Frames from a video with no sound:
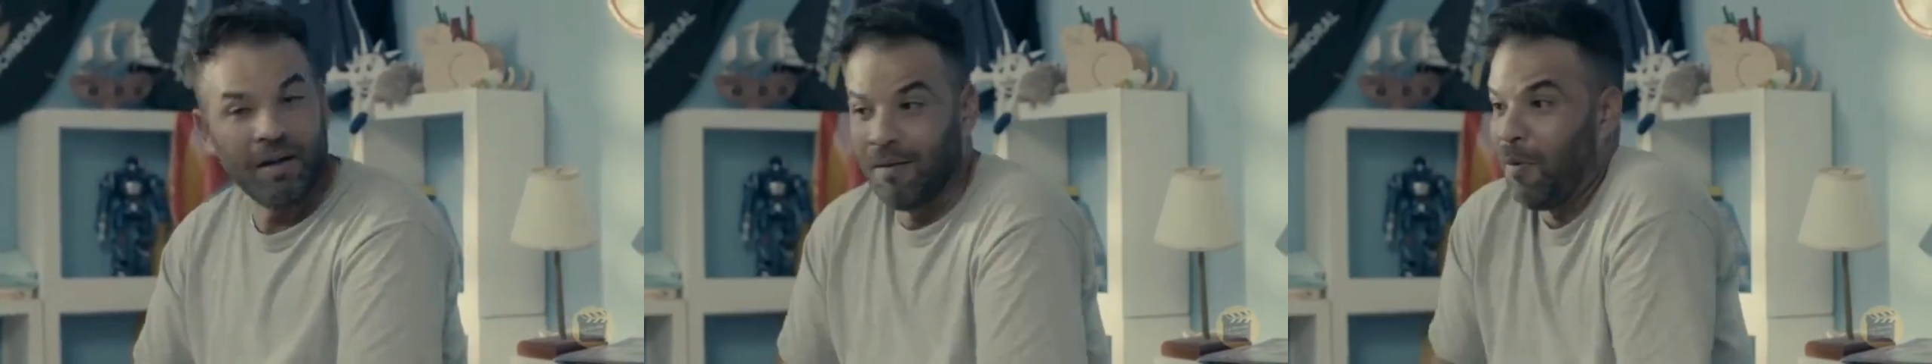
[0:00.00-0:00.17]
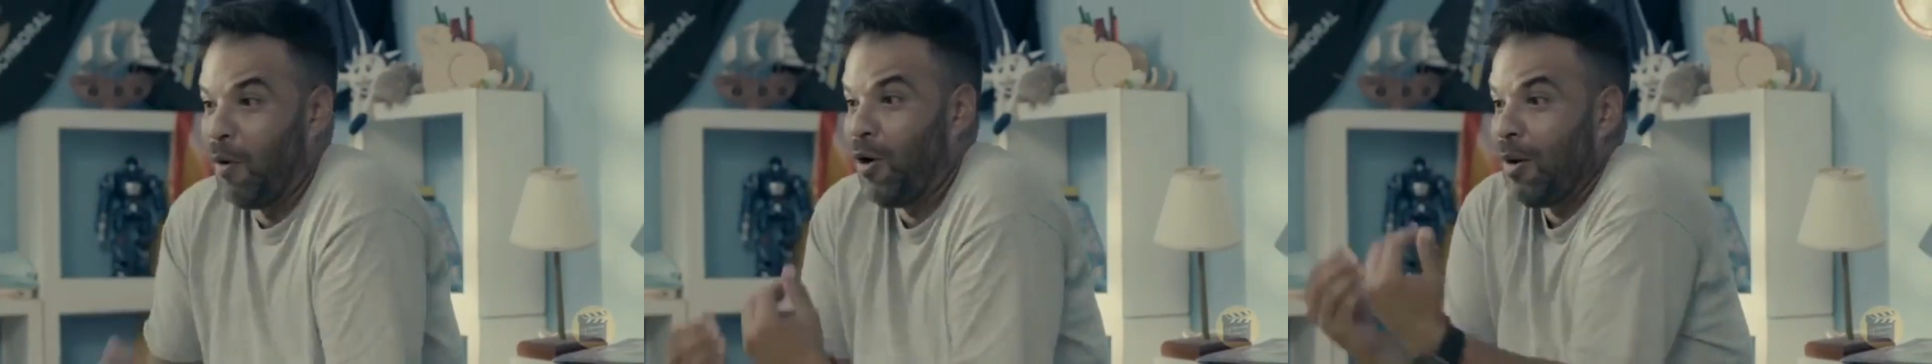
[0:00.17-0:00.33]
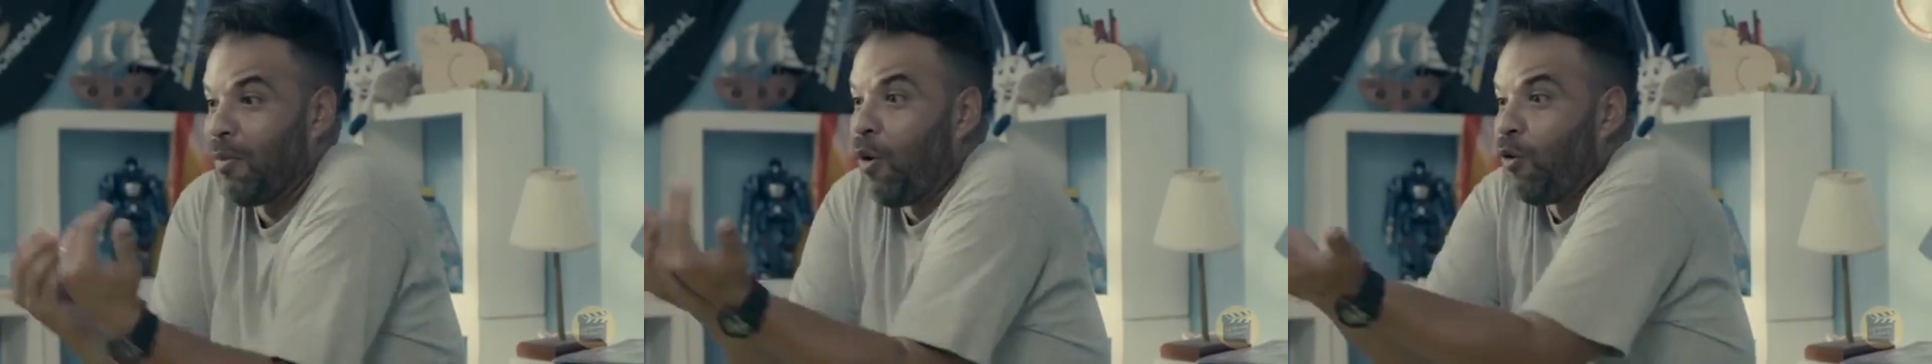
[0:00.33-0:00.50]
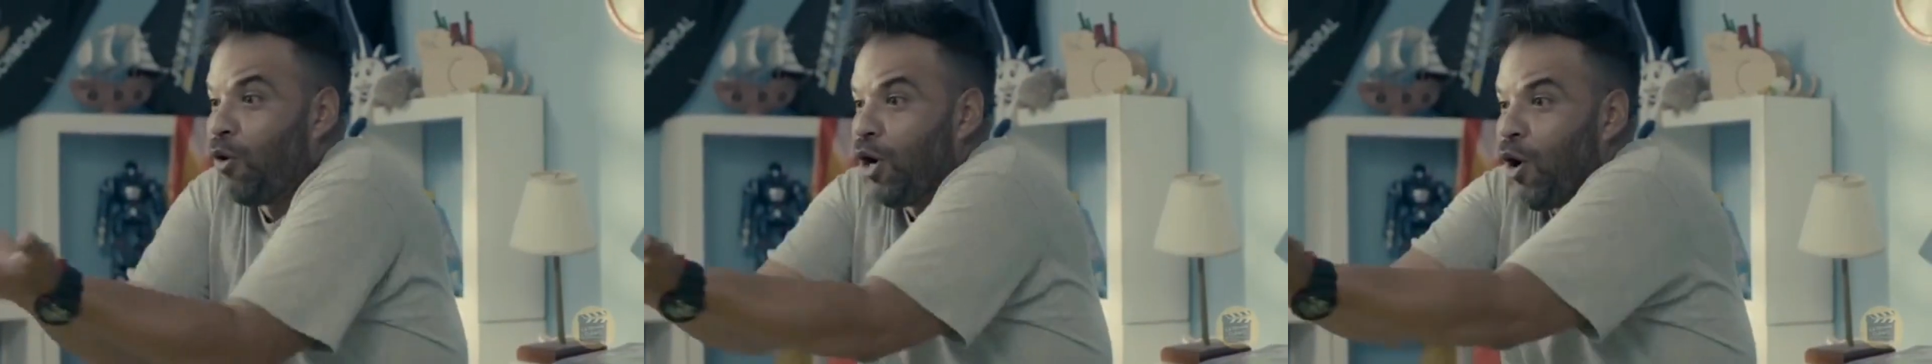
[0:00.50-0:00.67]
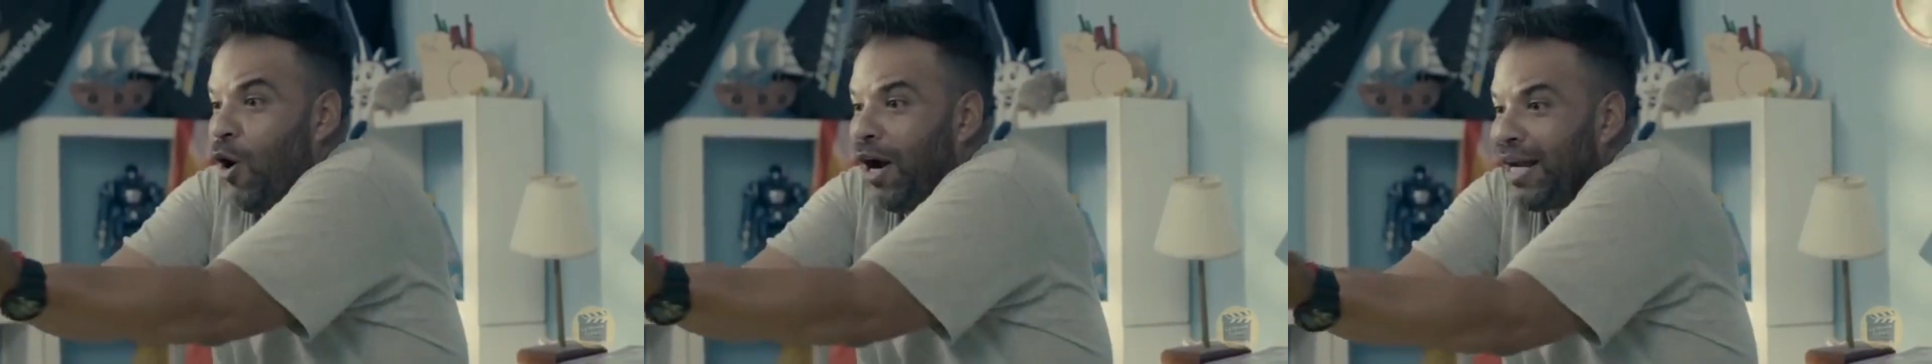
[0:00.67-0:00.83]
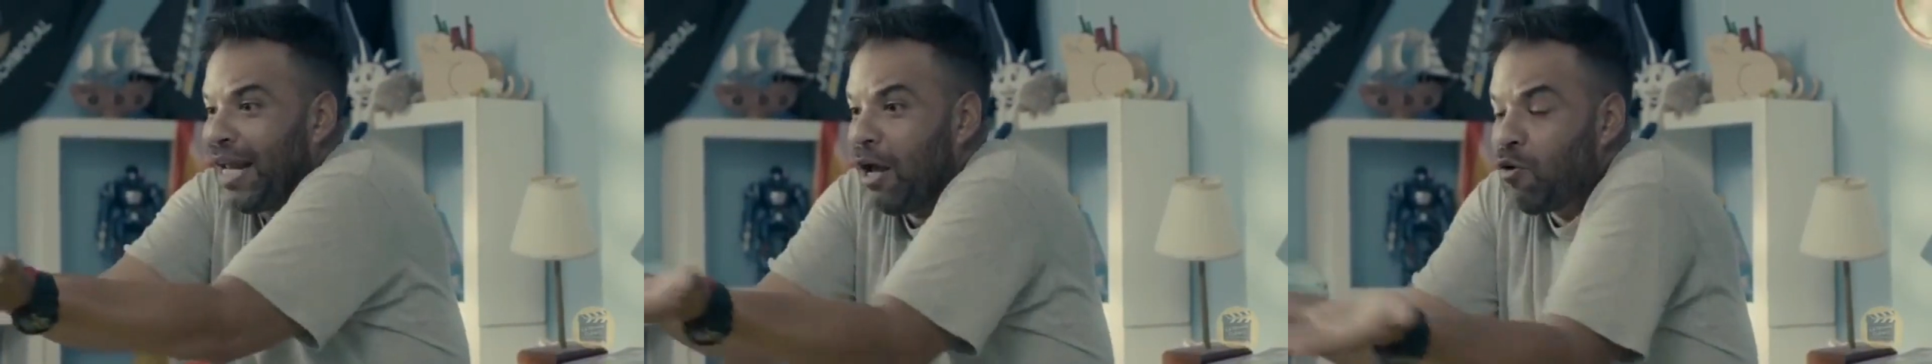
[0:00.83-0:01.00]
Porque me
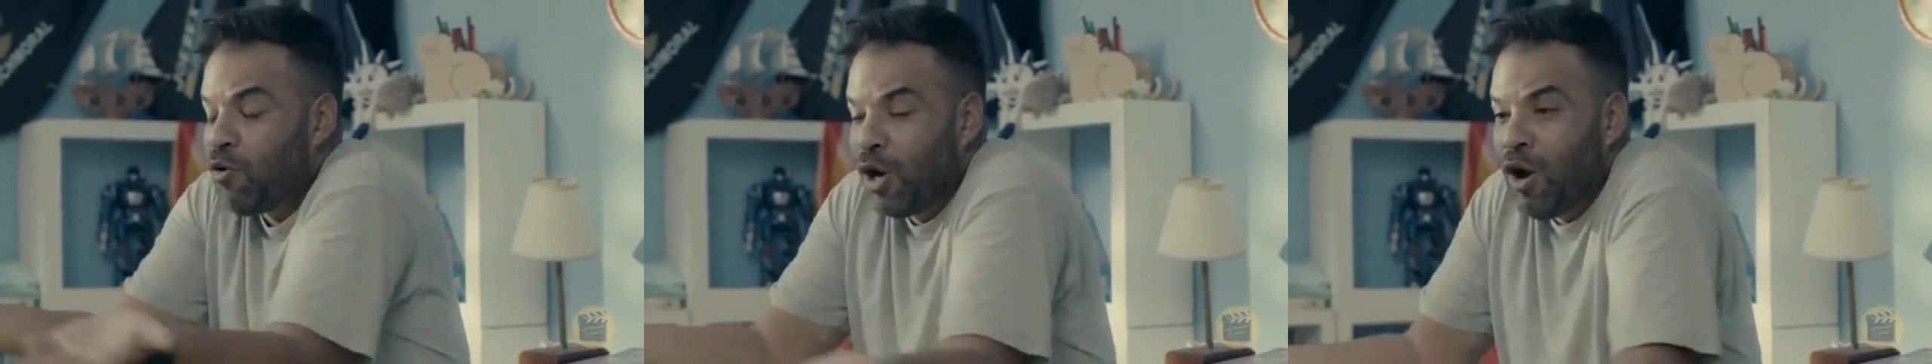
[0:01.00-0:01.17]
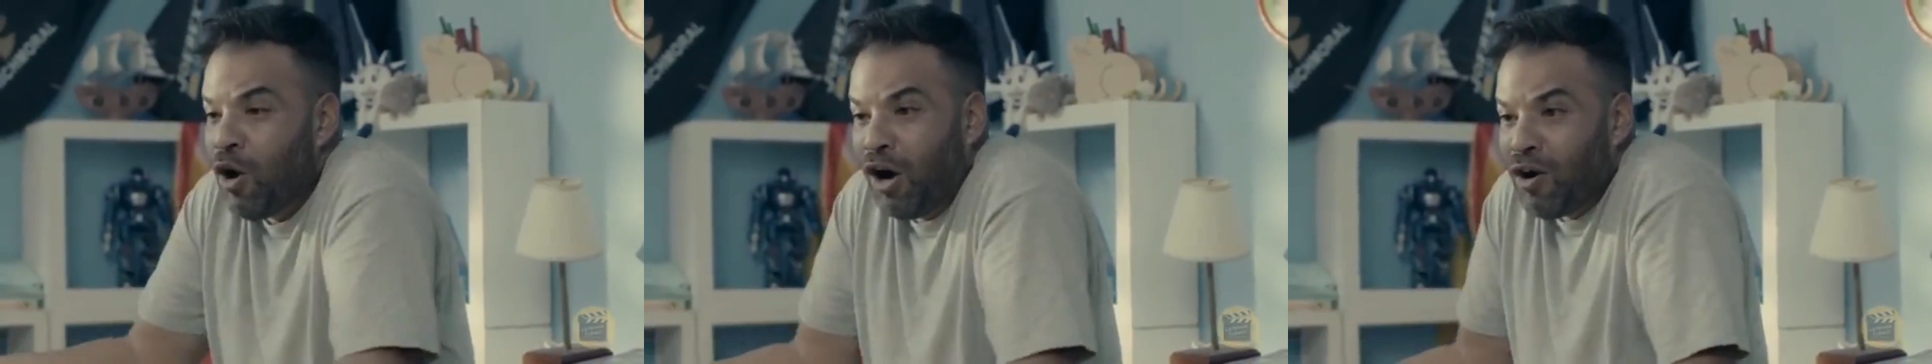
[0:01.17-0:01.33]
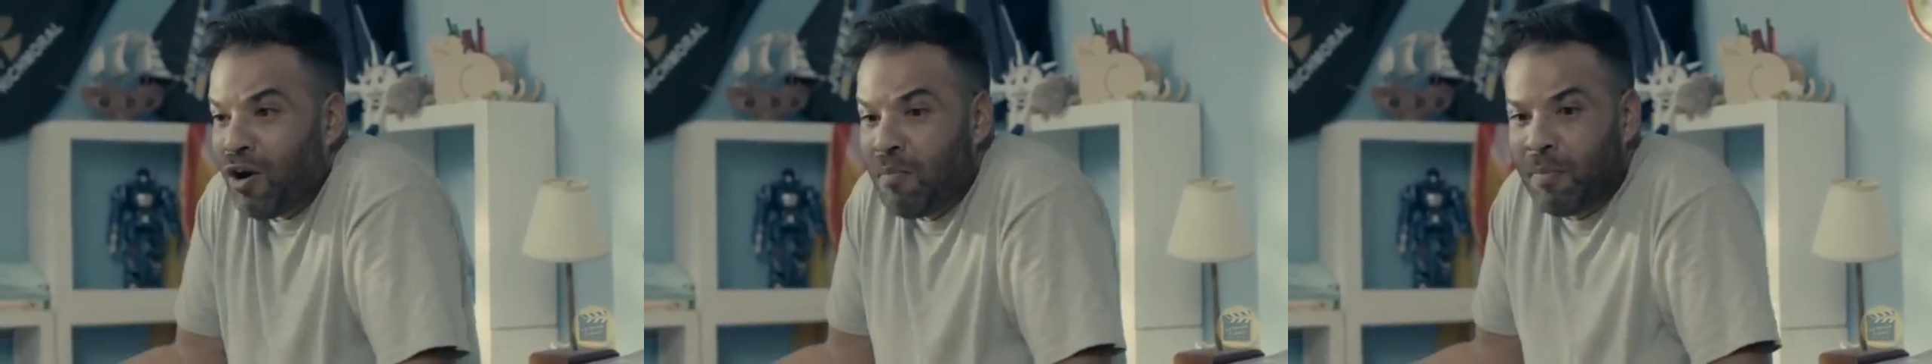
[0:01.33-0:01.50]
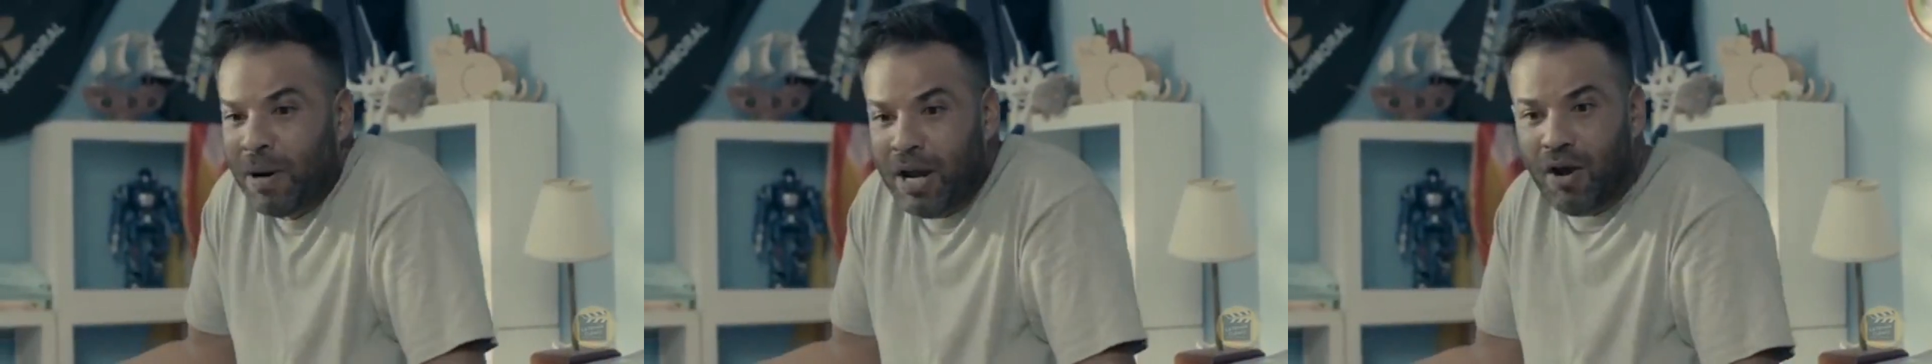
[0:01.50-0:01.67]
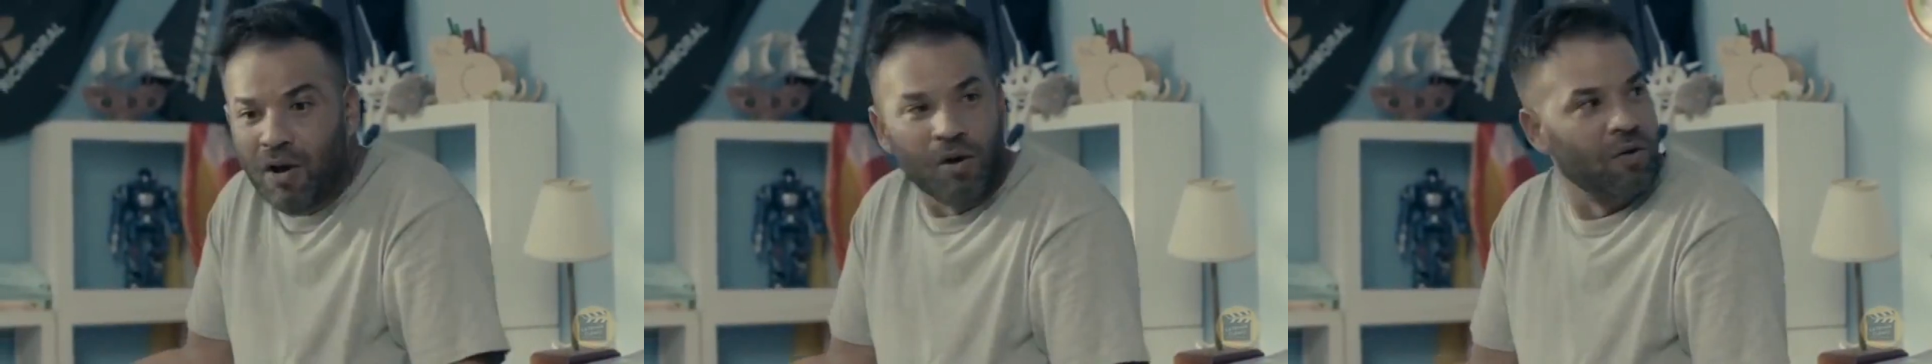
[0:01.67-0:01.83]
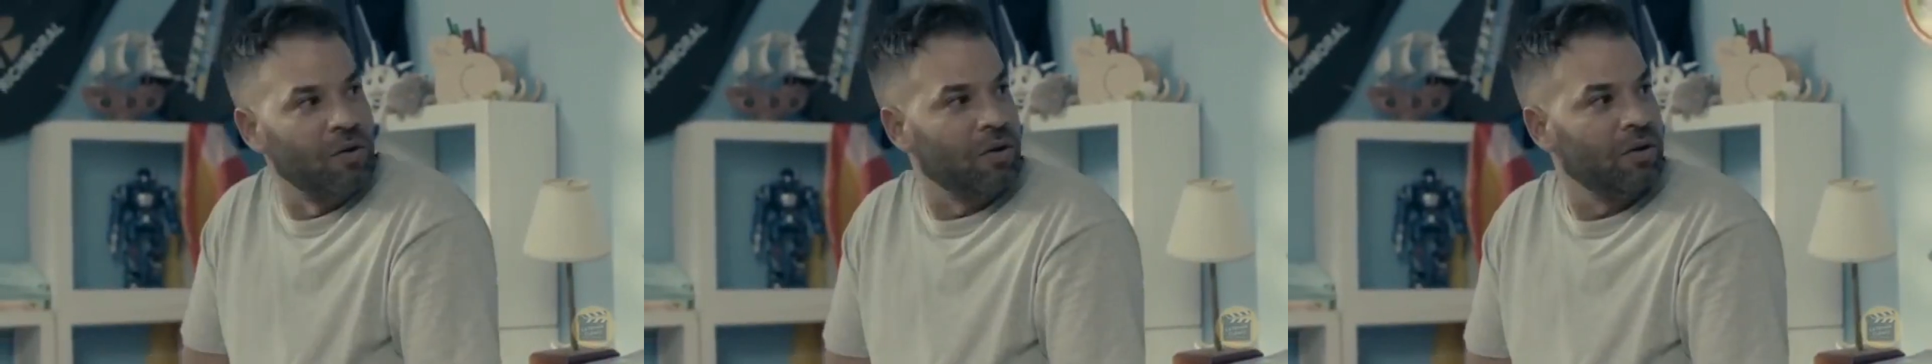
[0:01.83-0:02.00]
obligó a criar un hijo que no es
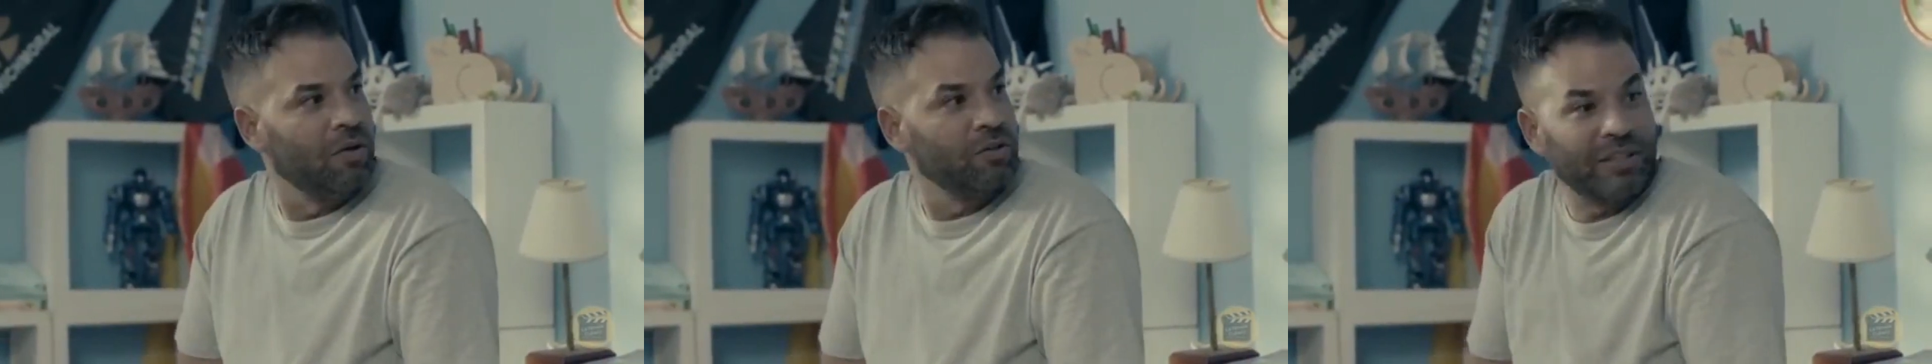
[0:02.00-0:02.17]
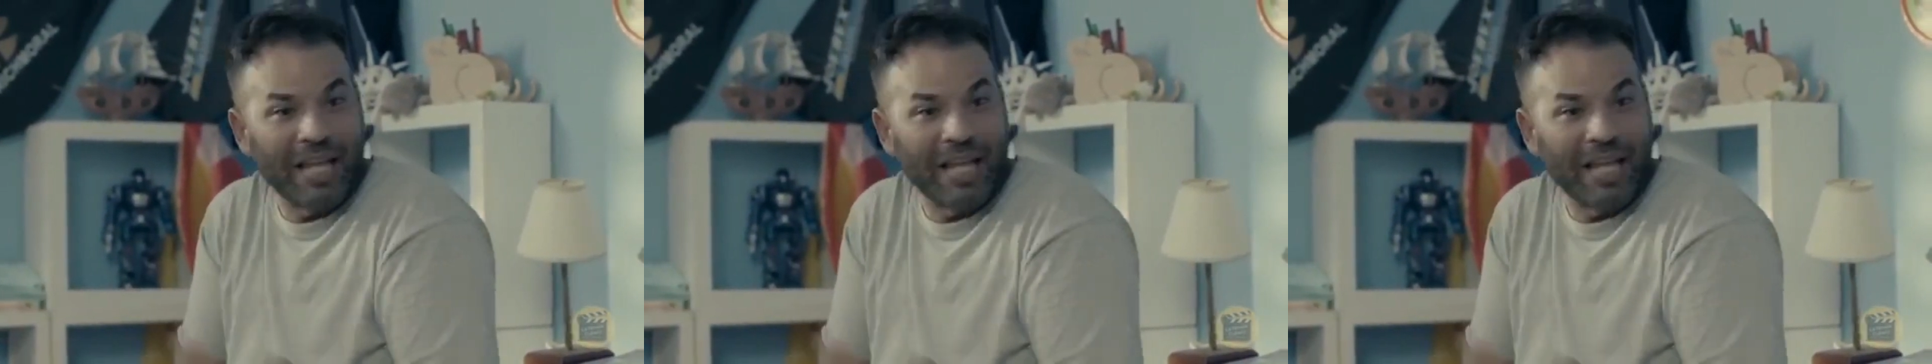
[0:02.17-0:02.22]
mío.